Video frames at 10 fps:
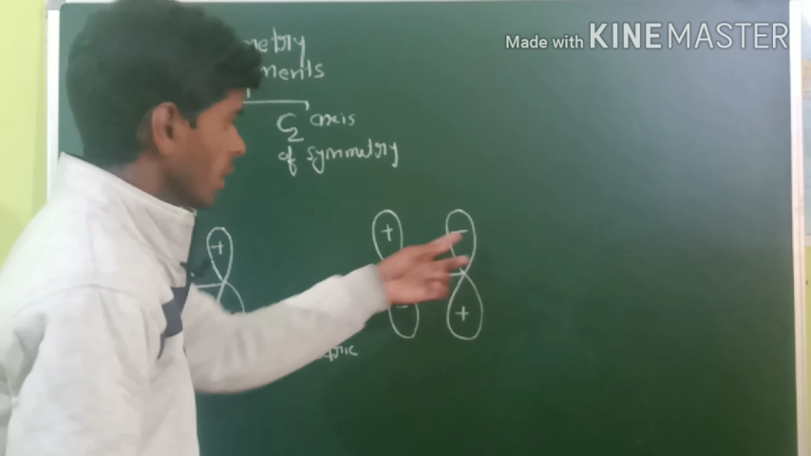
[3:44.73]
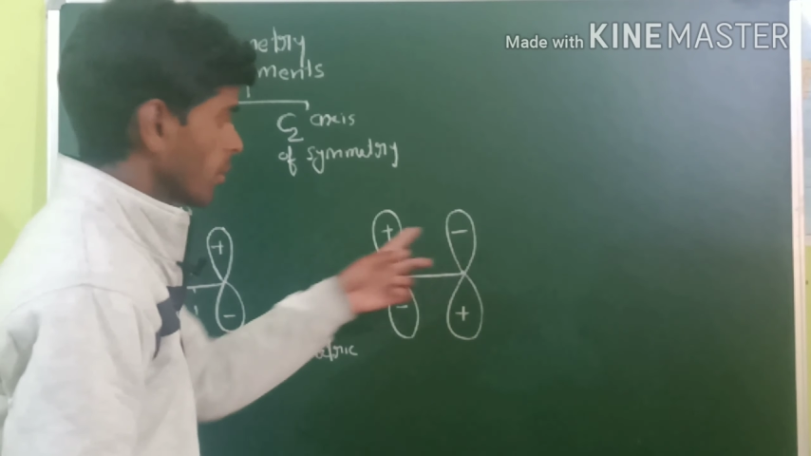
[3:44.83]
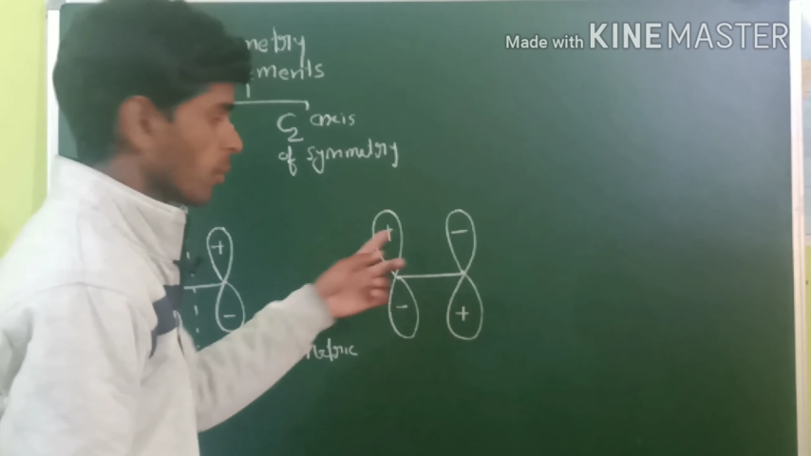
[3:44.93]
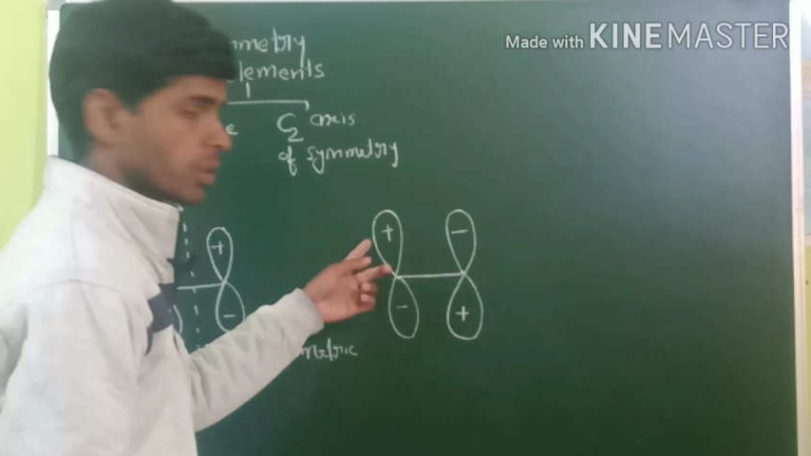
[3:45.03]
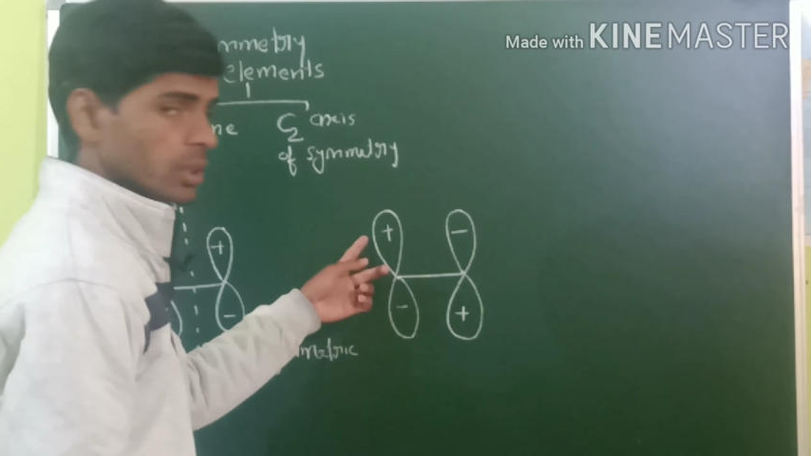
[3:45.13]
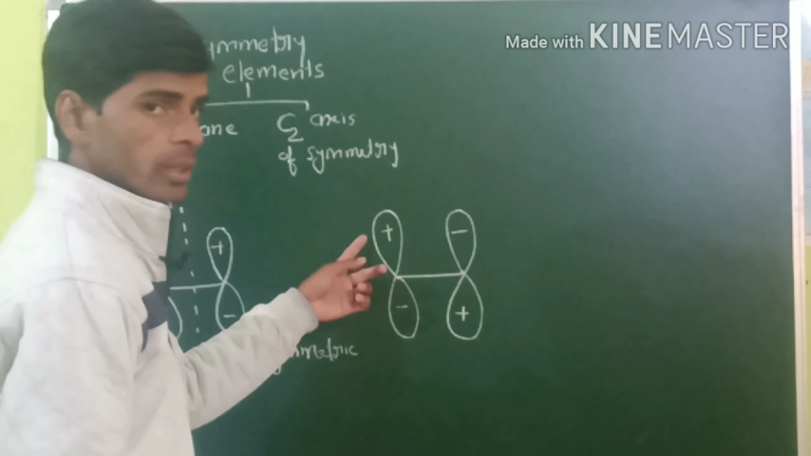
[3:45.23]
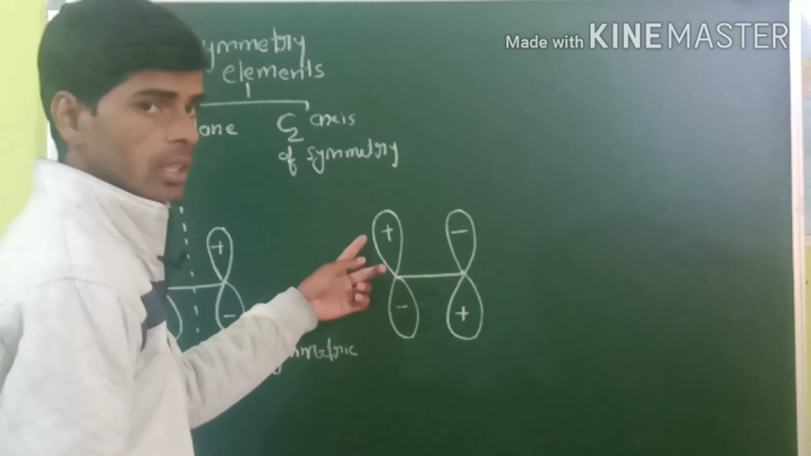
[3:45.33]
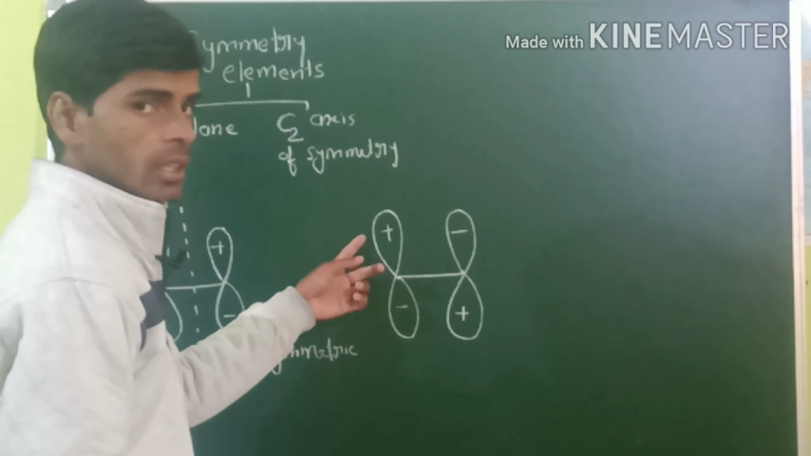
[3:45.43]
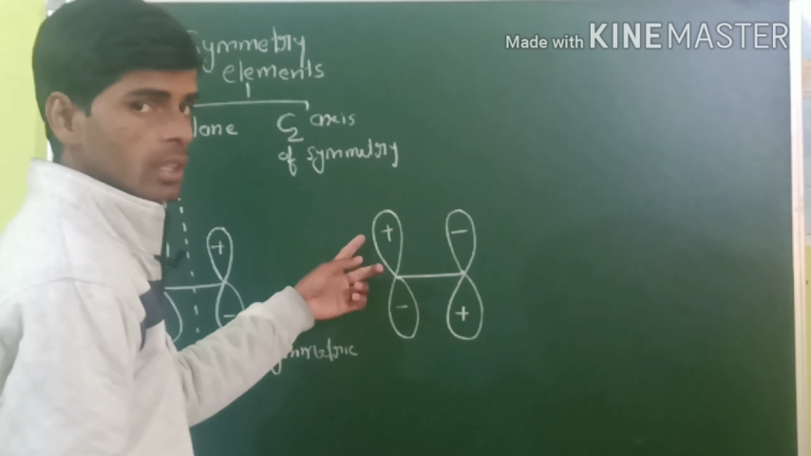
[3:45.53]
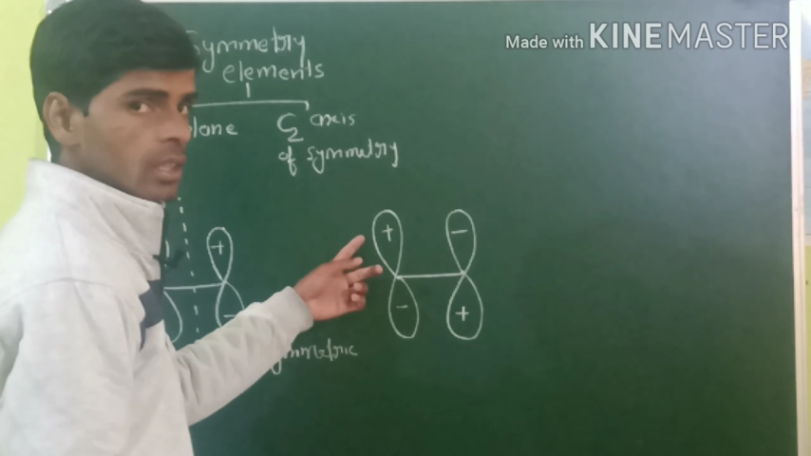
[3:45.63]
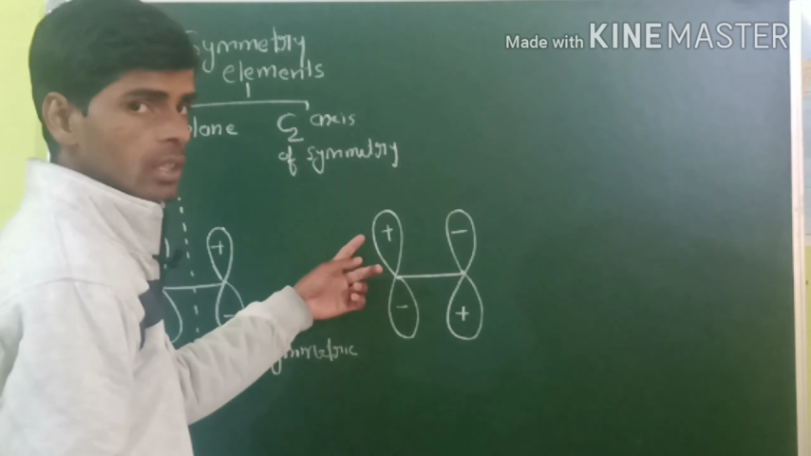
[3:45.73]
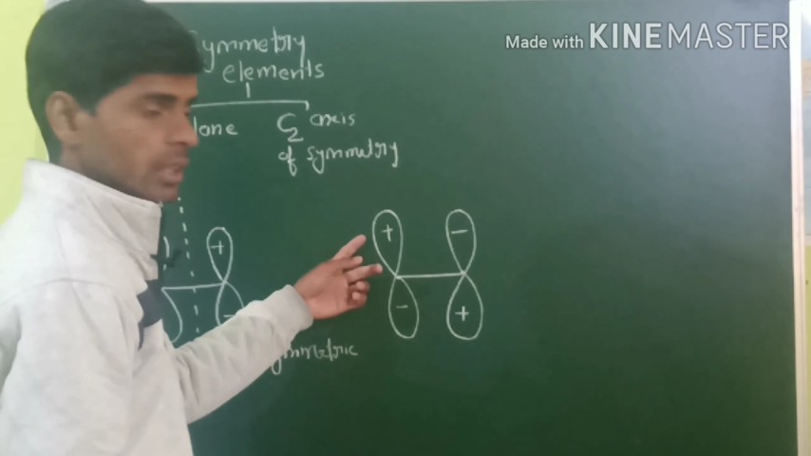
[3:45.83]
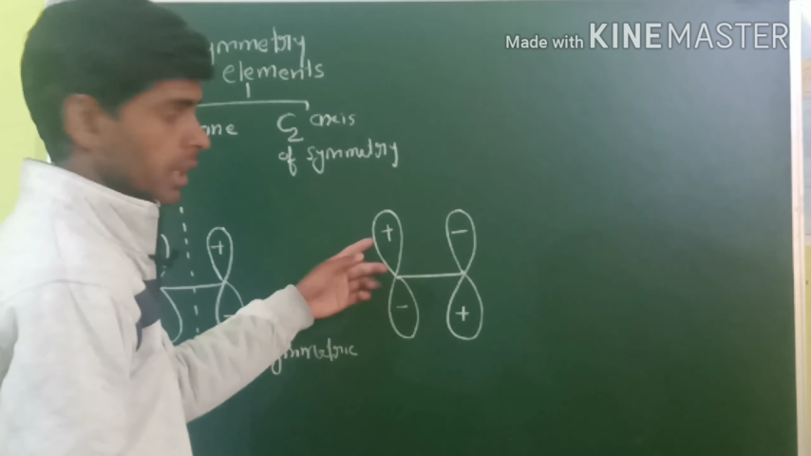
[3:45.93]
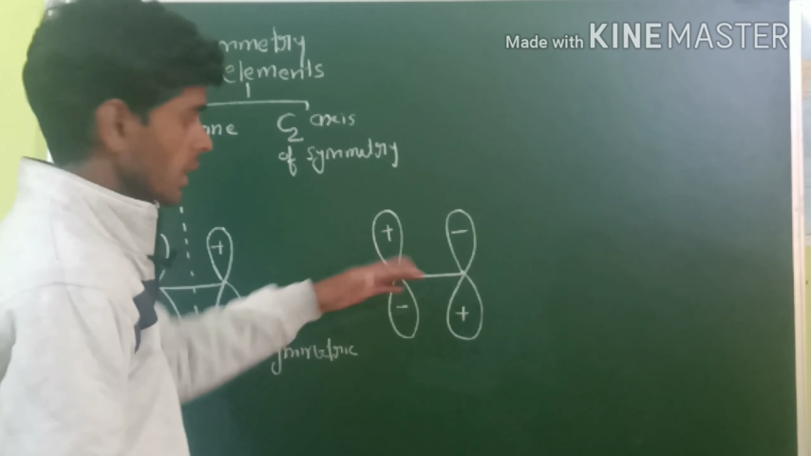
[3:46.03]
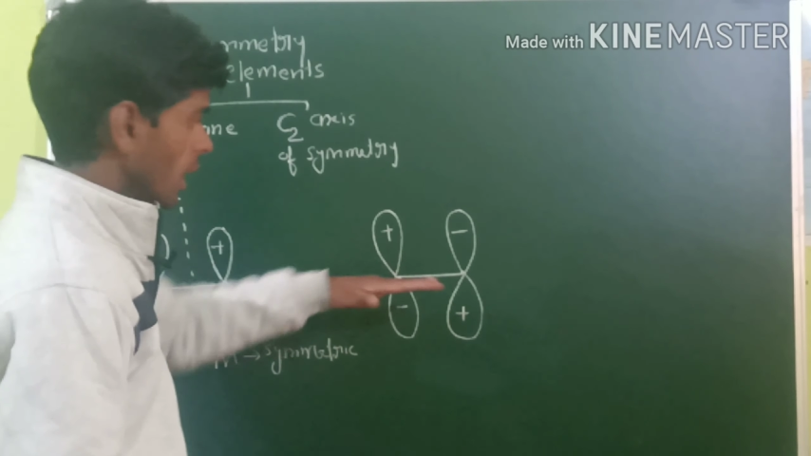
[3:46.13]
है यहाँ पॉजिटिव है
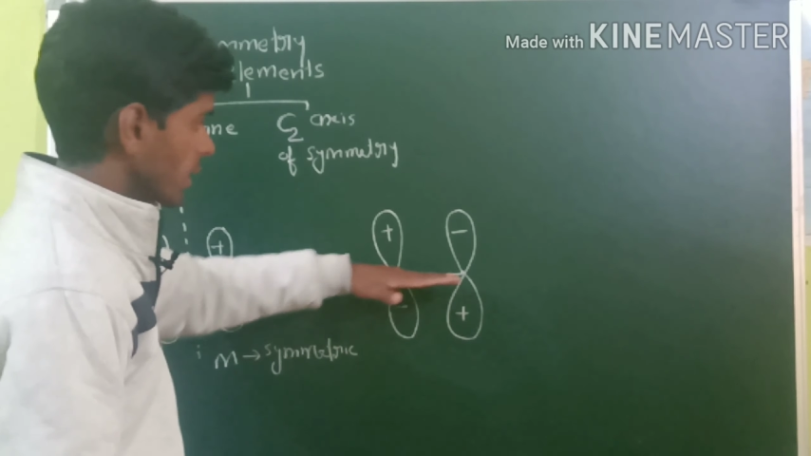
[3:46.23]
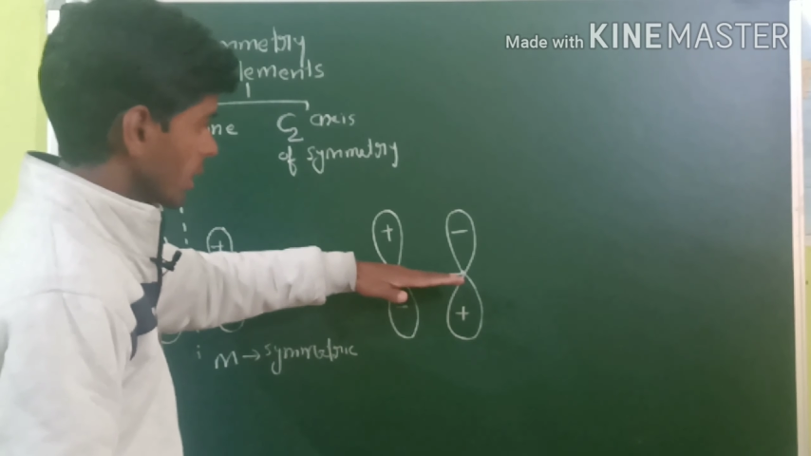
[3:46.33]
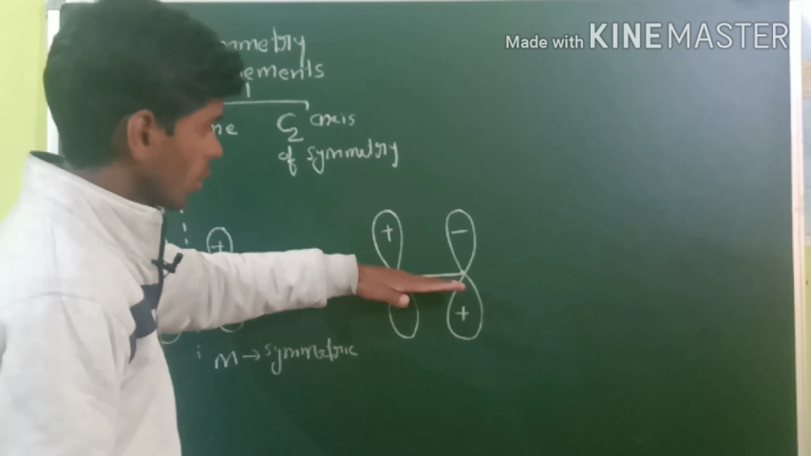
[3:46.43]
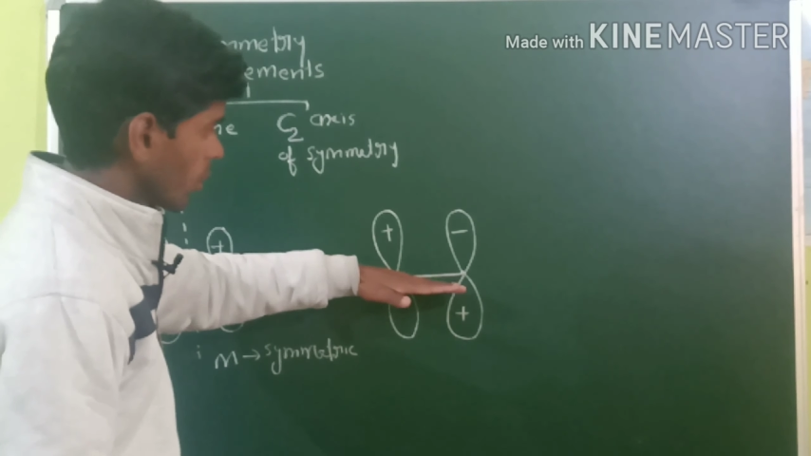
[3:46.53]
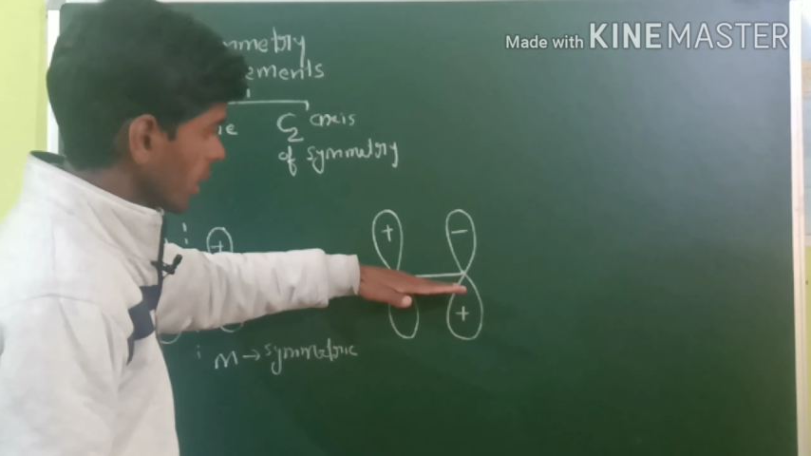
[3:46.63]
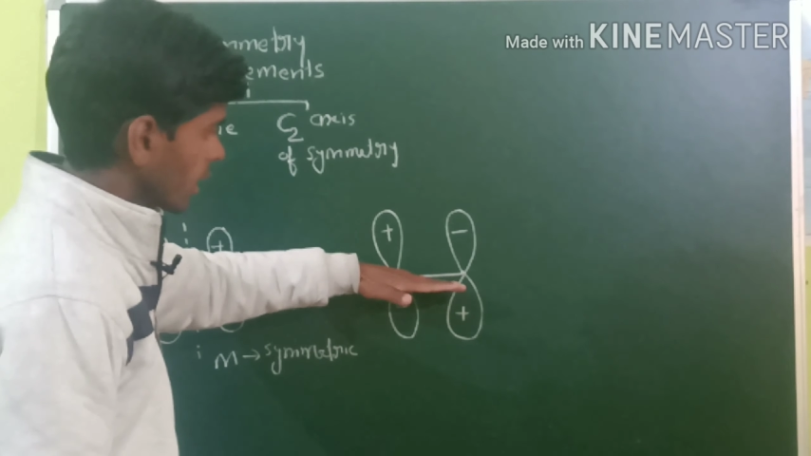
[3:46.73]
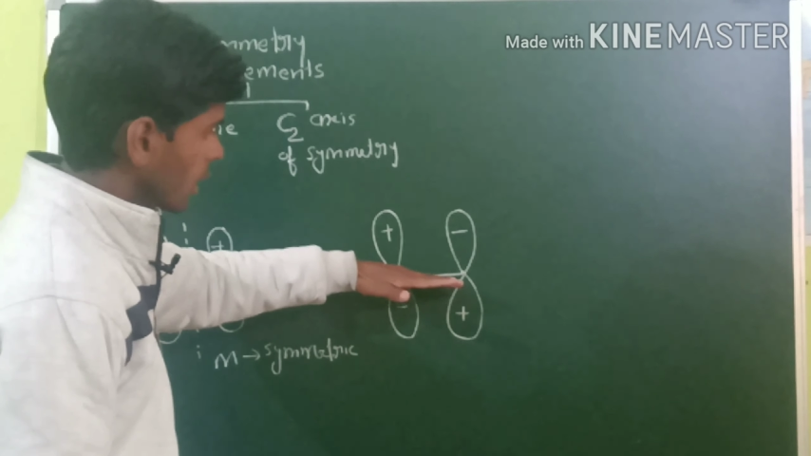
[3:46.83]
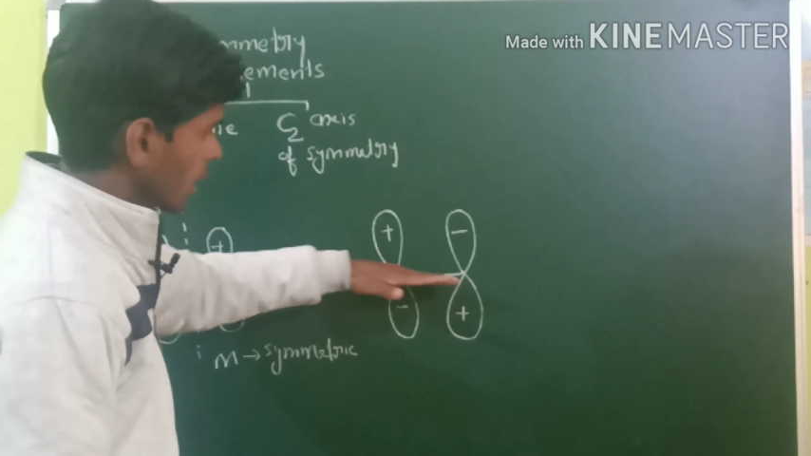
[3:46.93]
ठीक है यहाँ से करोगे